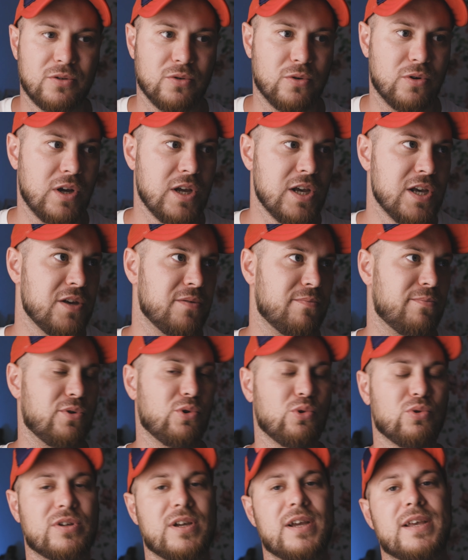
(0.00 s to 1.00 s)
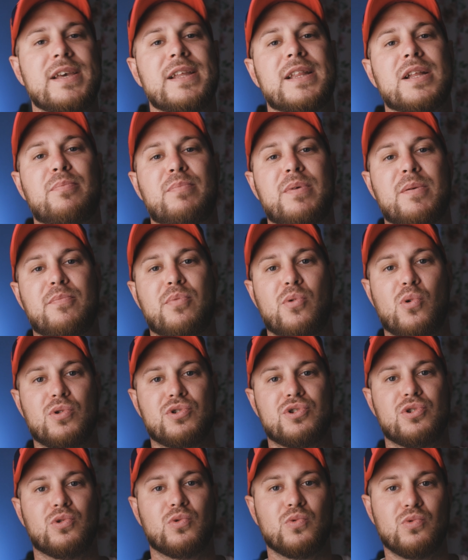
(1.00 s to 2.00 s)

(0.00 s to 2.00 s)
то берут какие-то попроще.